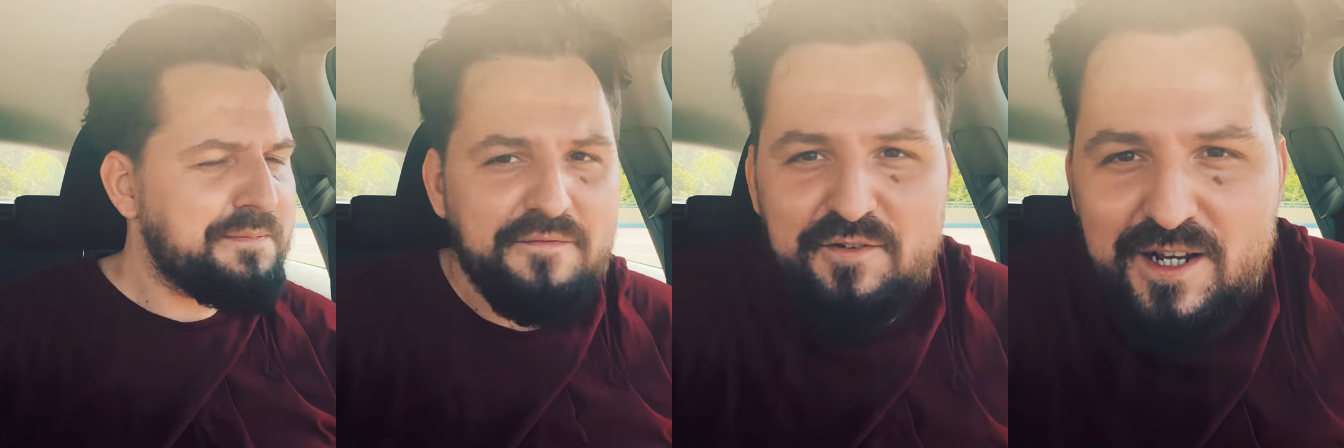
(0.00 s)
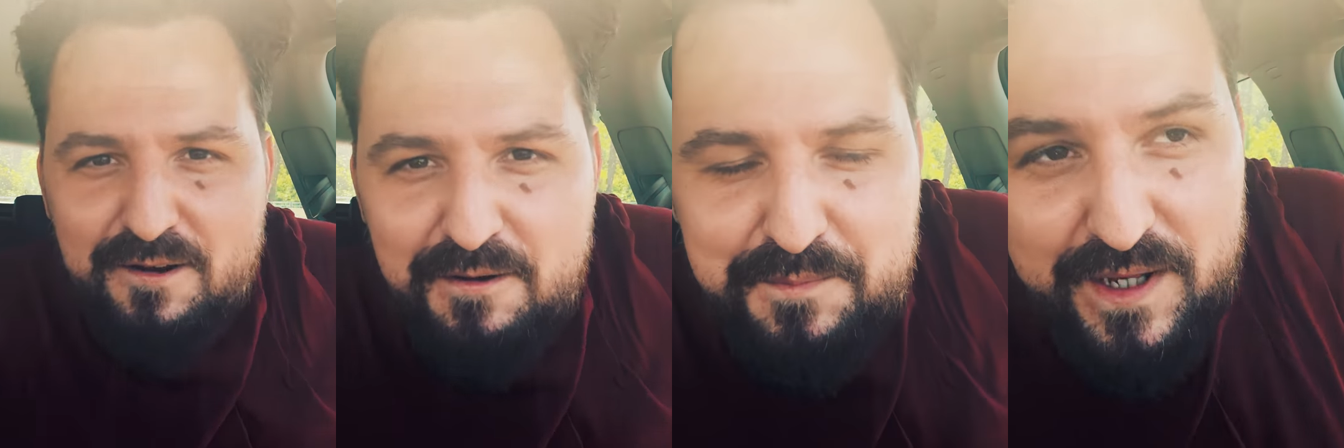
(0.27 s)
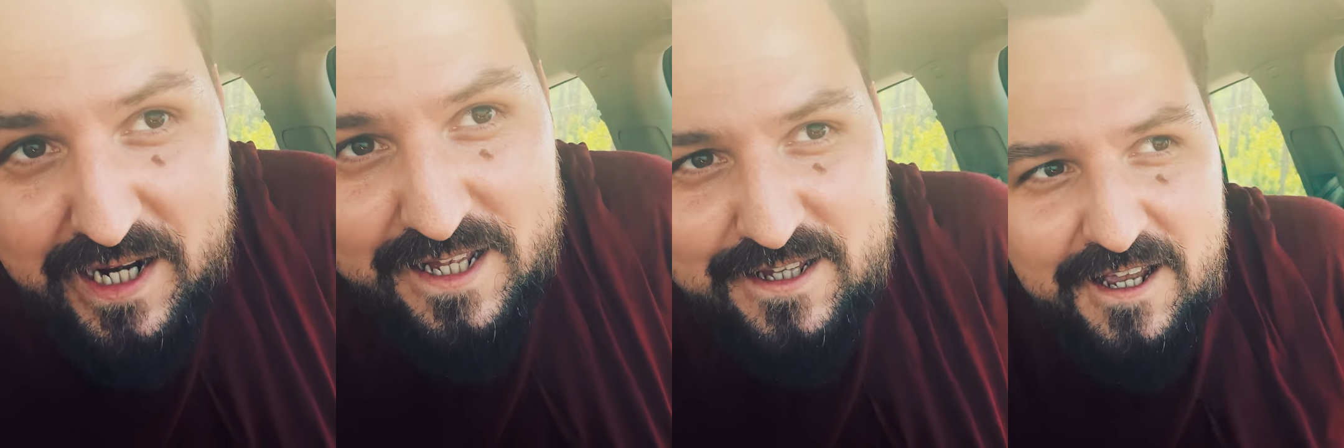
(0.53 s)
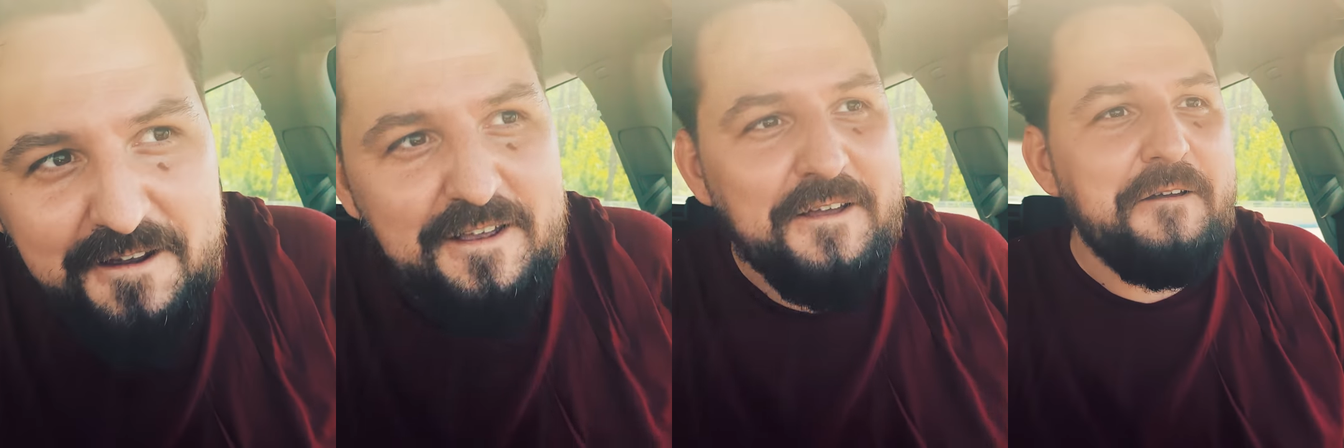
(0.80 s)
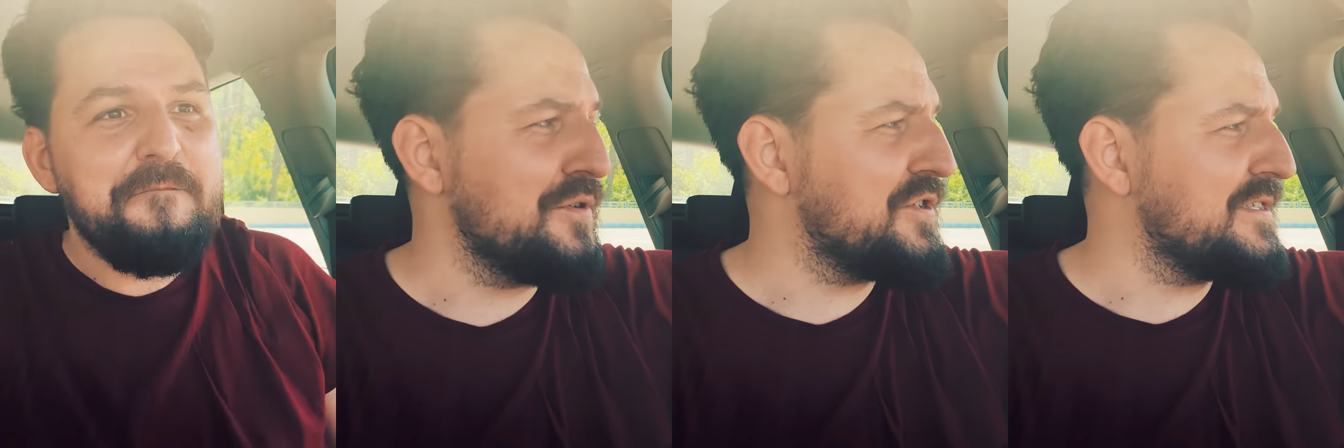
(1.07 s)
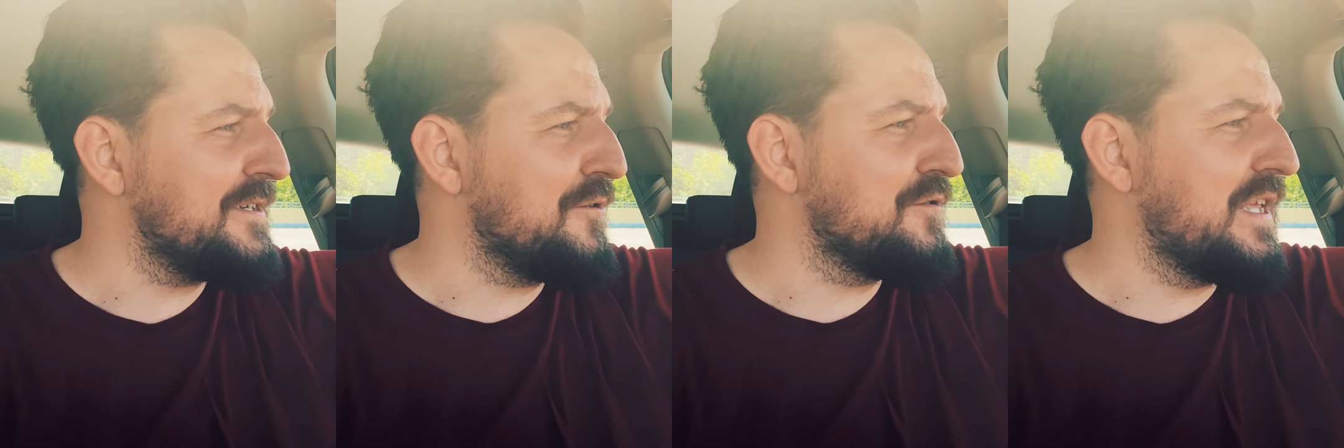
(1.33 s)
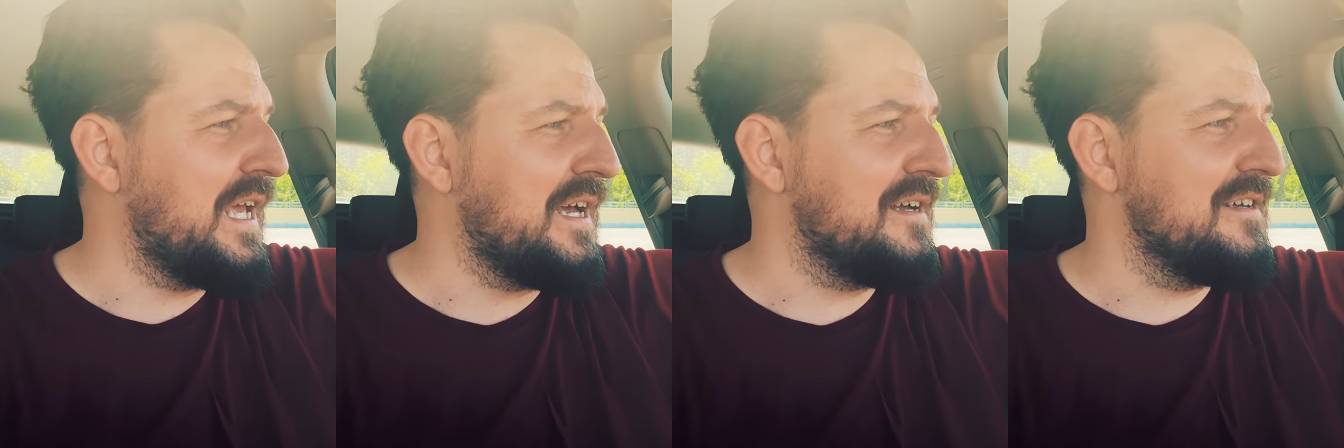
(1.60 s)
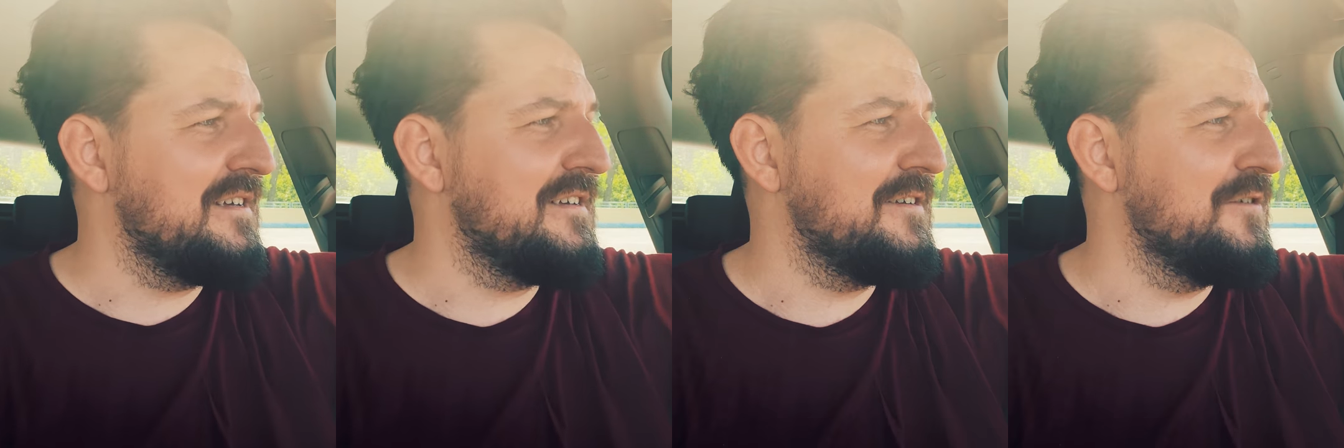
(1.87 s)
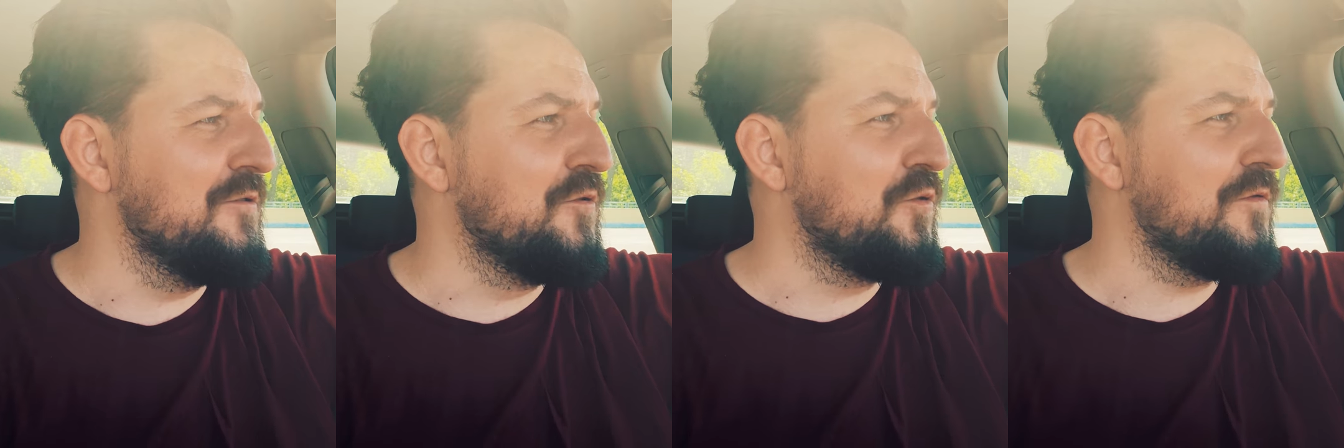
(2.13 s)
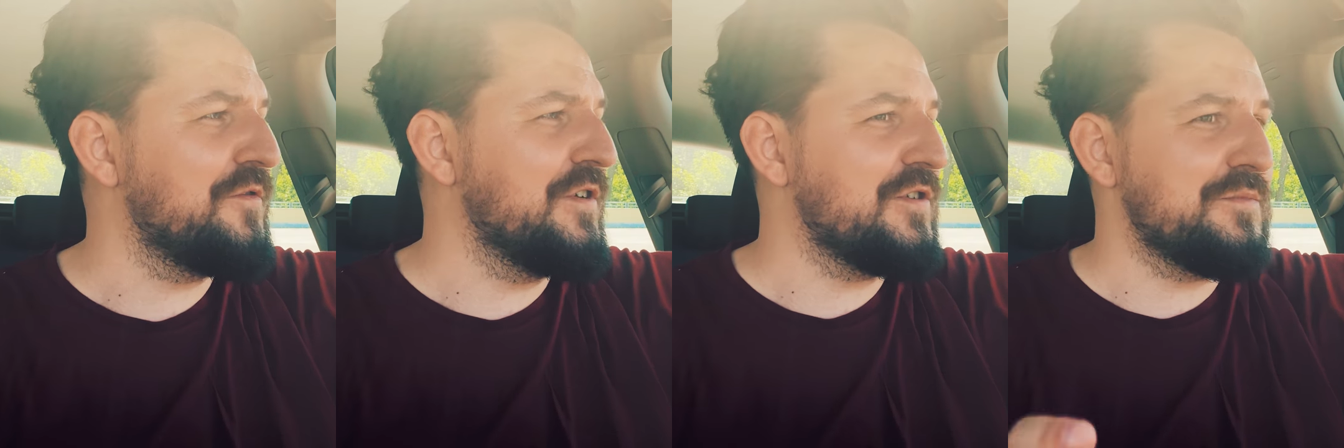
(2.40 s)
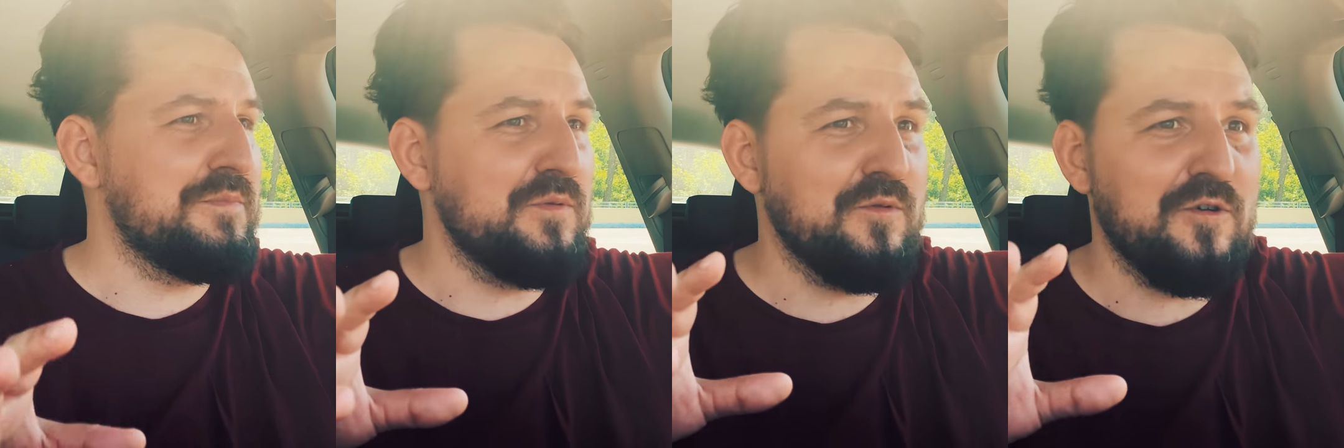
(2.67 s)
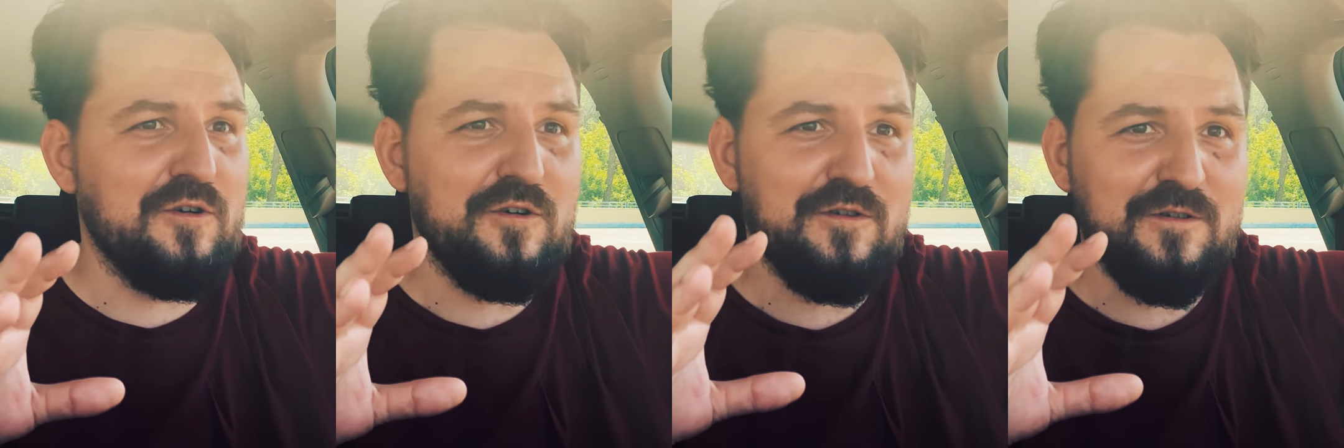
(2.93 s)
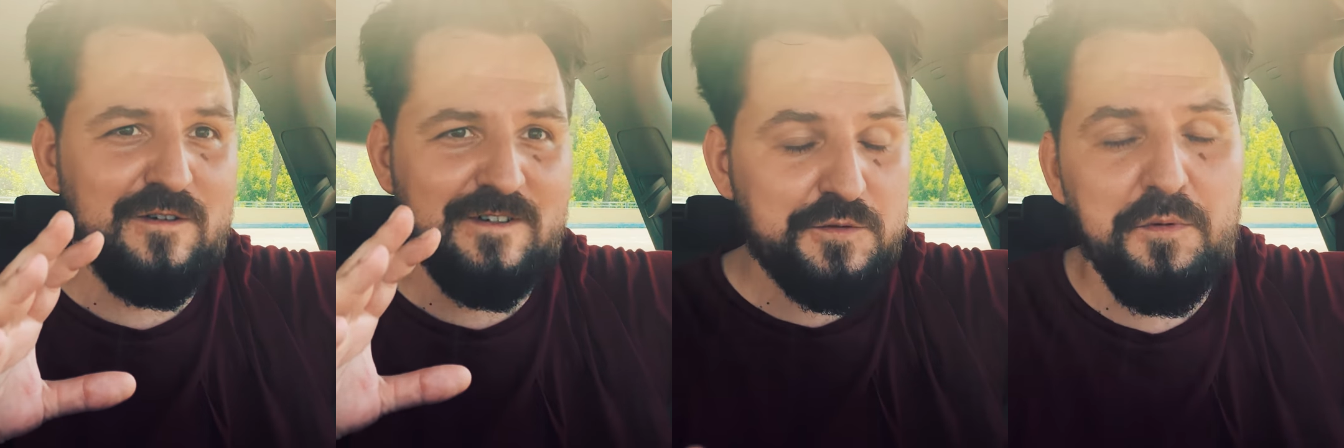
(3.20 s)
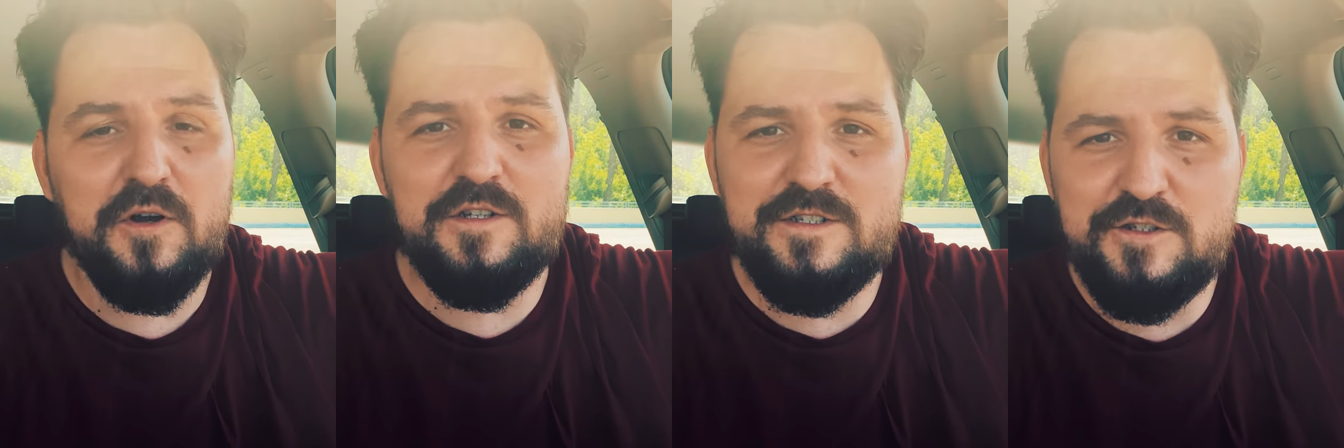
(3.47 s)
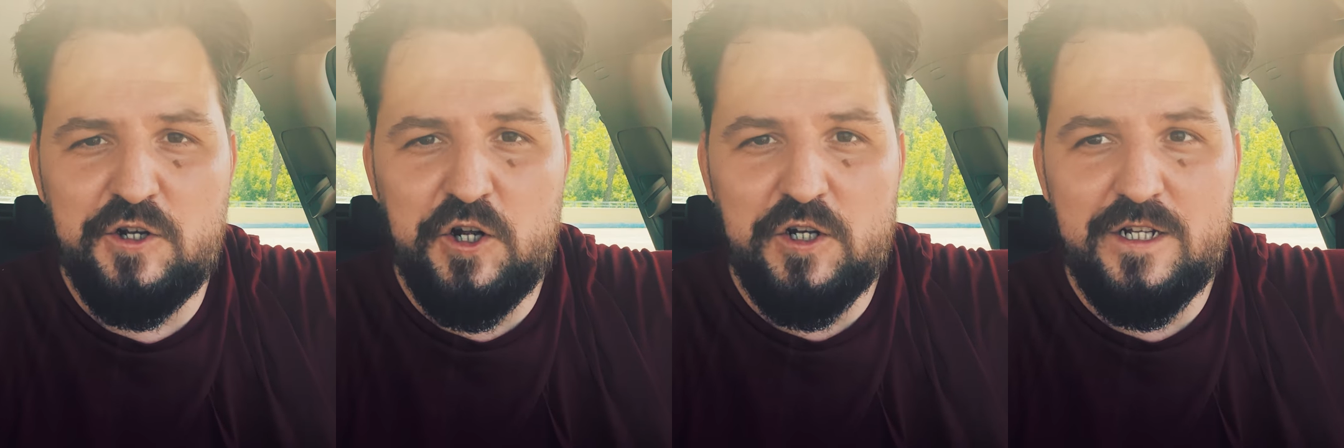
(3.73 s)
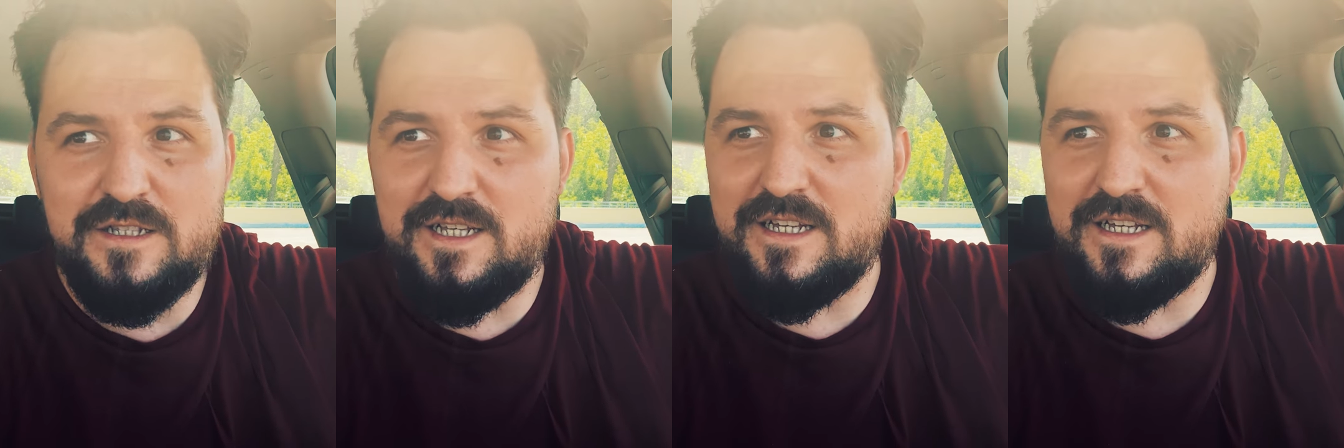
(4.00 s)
Chyba wygrała Pirania. Podczas tego dnia y, również było z mojej strony,